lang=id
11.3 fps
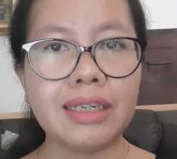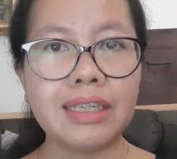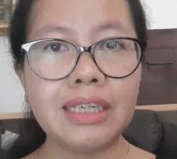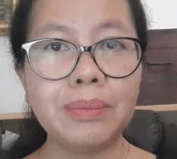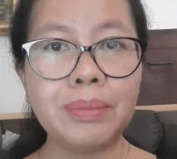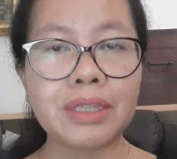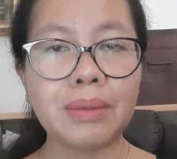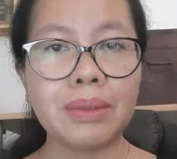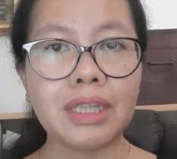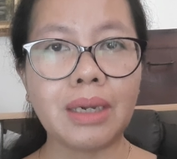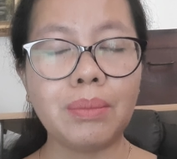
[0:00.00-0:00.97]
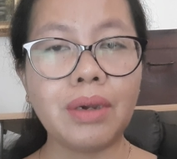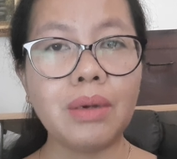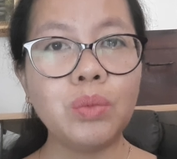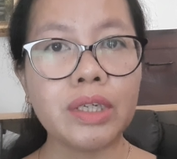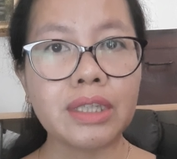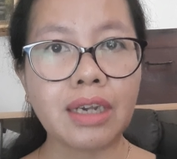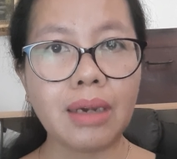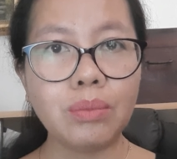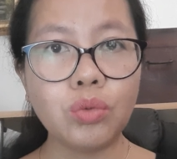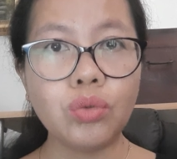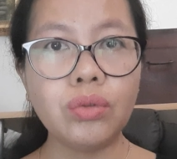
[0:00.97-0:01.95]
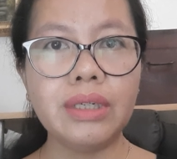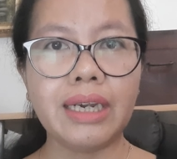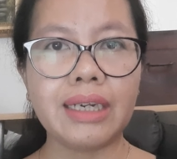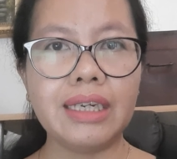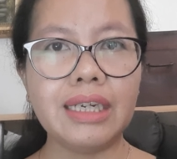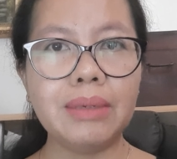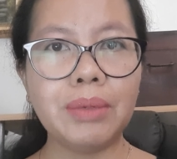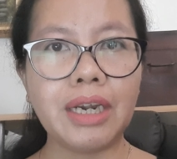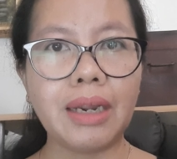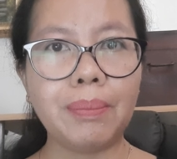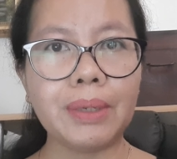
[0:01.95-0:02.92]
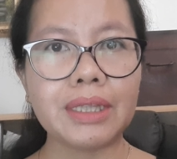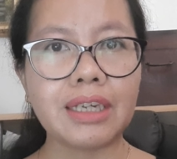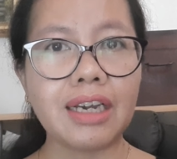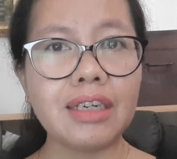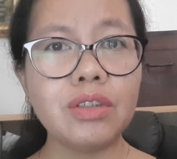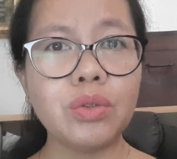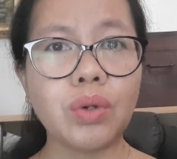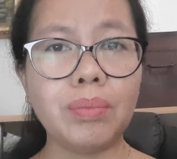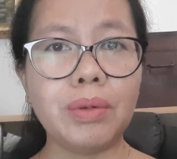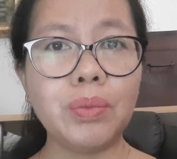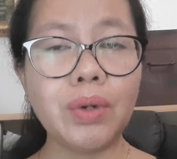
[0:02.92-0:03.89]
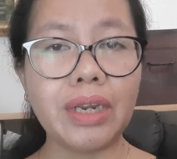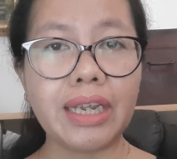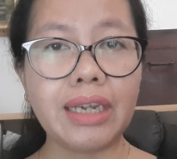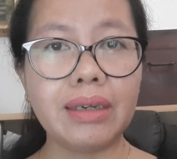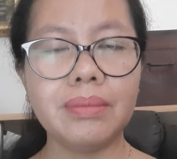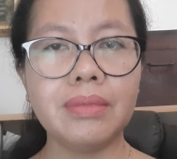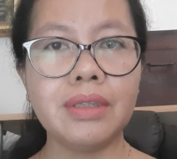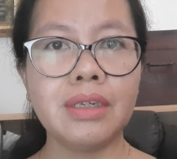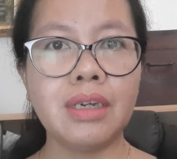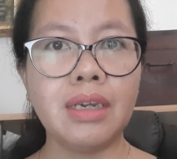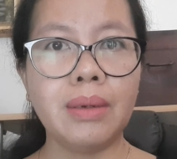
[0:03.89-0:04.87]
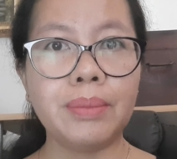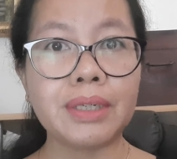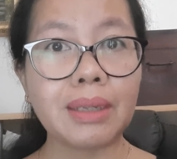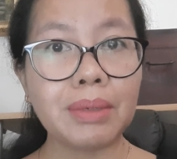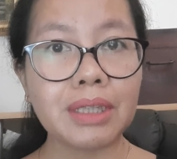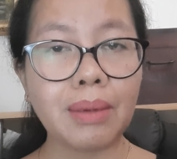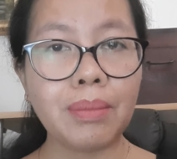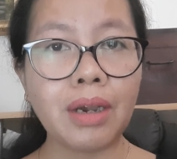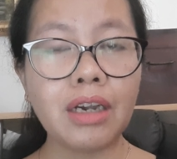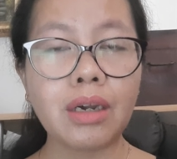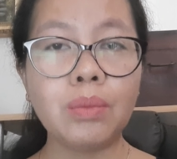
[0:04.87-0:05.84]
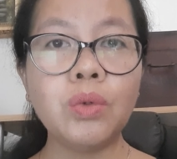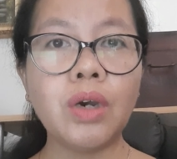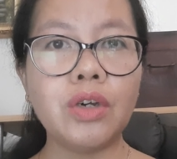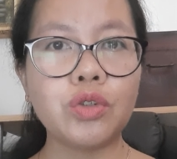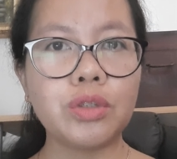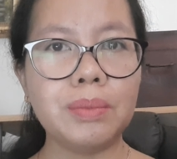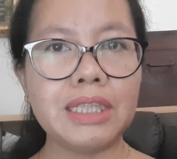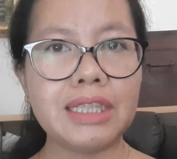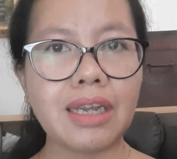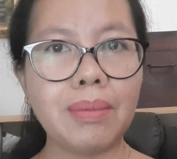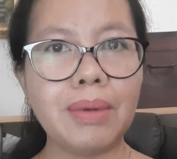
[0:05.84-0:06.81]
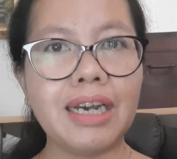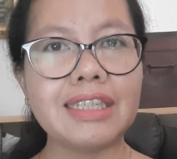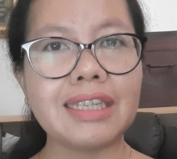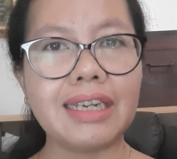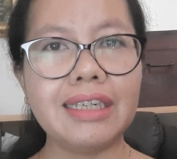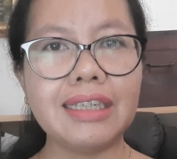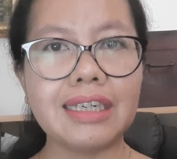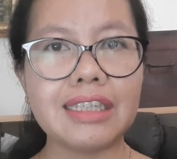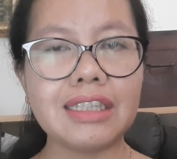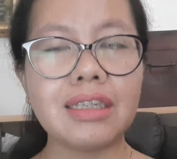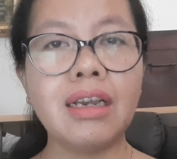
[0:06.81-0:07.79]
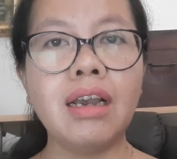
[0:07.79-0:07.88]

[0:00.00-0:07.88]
Jadi, pertama-tama buat kamu yang ingin mendapatkan suami bule, pertama-tama kamu harus bisa bahasa Inggris.